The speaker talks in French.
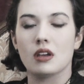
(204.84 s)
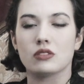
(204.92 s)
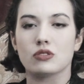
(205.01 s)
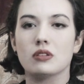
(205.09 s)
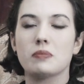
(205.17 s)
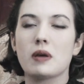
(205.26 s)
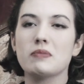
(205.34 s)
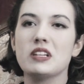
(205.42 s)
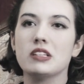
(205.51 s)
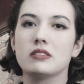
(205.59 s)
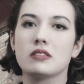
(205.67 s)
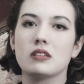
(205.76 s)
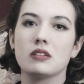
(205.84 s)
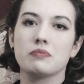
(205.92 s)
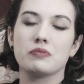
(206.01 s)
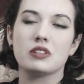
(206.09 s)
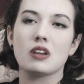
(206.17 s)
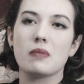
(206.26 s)
Je n'ai pas milité,
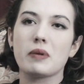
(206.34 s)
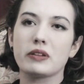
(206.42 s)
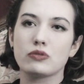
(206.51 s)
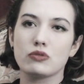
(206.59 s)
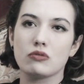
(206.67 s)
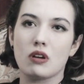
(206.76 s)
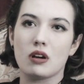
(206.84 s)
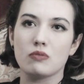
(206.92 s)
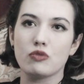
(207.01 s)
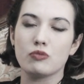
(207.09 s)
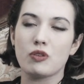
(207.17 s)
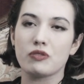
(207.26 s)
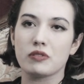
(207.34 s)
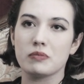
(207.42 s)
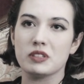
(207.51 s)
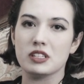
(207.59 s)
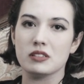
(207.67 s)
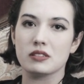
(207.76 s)
ni appartenu à un mouvement
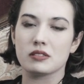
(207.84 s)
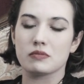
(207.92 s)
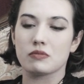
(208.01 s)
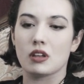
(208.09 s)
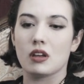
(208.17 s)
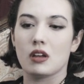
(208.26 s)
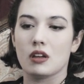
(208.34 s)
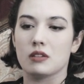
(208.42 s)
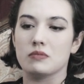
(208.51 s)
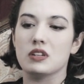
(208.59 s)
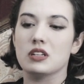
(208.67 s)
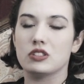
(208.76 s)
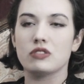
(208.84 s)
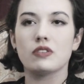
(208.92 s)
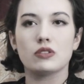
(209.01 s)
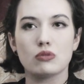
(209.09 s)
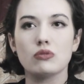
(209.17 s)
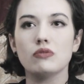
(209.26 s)
féministe, mais j'ai
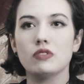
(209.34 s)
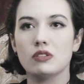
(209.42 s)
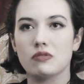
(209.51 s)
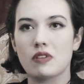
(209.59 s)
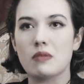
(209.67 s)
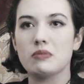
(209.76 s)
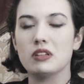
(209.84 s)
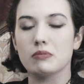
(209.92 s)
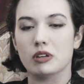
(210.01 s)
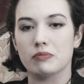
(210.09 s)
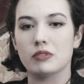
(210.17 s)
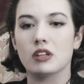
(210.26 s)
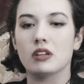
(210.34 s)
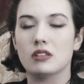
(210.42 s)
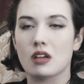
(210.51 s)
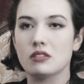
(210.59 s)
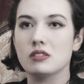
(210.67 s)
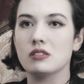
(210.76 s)
vécu une vie de femme libre et
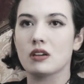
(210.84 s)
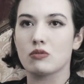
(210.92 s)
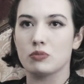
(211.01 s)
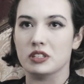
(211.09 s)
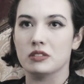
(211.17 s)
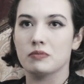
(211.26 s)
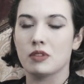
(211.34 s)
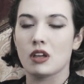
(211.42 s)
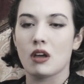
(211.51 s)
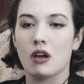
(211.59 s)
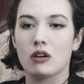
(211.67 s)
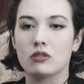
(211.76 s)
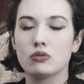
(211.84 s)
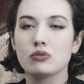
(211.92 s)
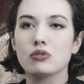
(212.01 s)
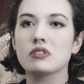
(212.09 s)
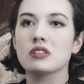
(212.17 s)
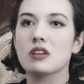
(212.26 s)
d'artiste accomplie.
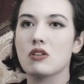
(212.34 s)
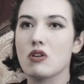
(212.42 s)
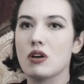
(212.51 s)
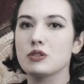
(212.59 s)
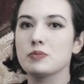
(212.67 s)
Clouzot s'est d'ailleurs